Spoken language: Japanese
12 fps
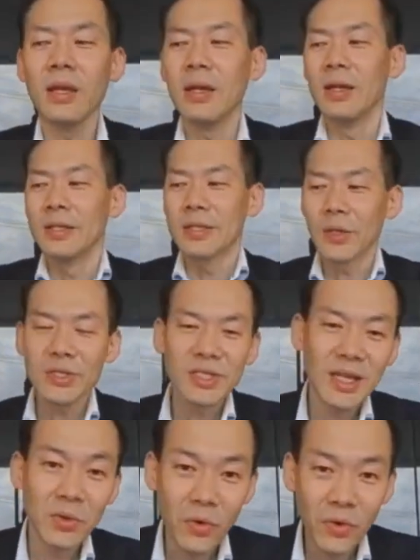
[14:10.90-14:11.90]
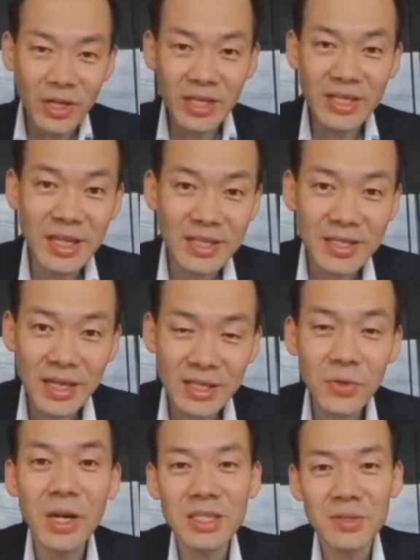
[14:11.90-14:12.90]
そして残り2冊だけ
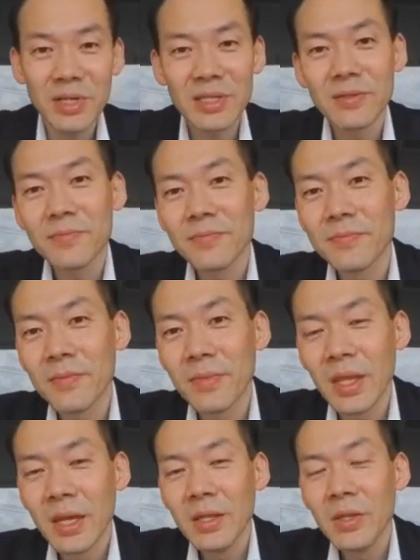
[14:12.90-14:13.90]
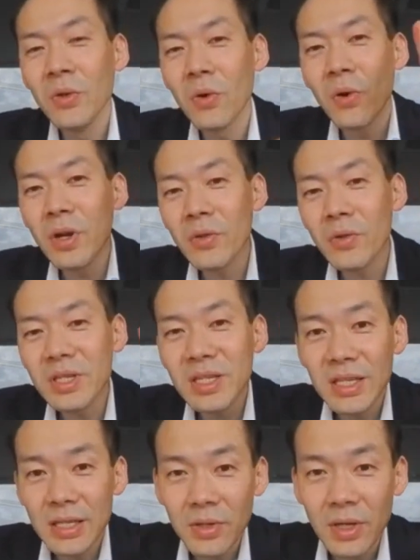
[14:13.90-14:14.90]
紹介します。残りの2
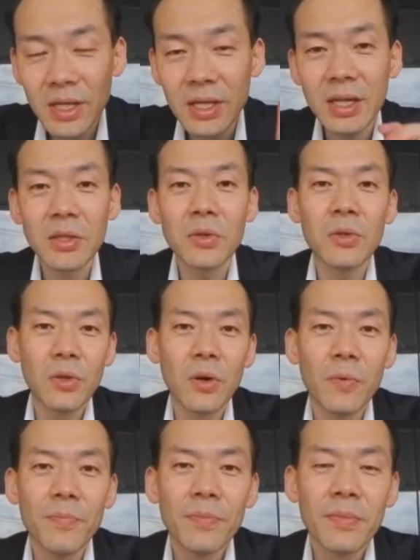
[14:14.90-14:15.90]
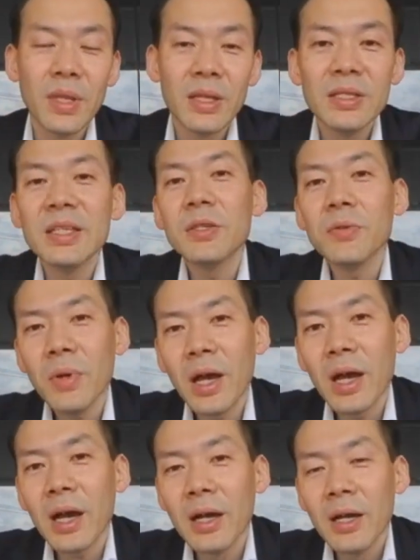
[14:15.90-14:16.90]
冊は何かというと、実
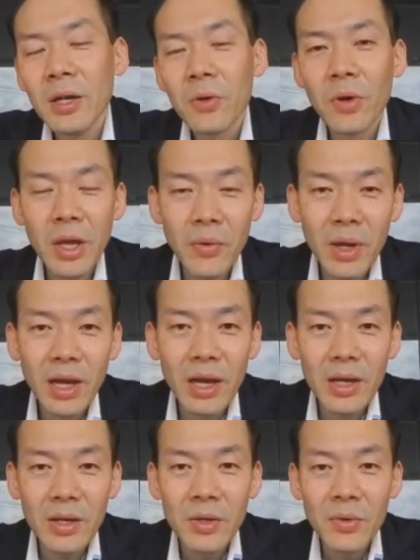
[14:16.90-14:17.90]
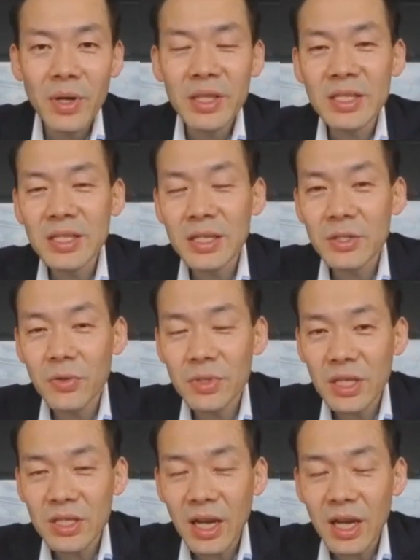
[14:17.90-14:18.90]
はこれは私が直
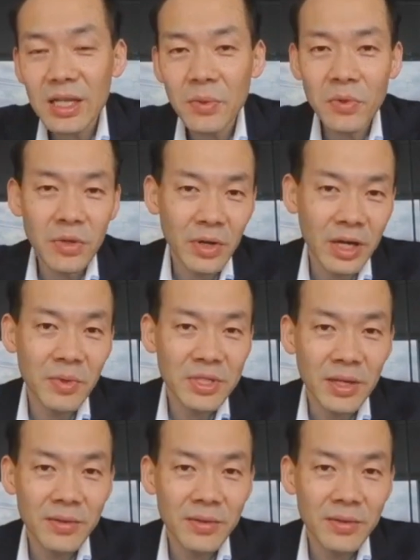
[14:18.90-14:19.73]
接書いたものではありません。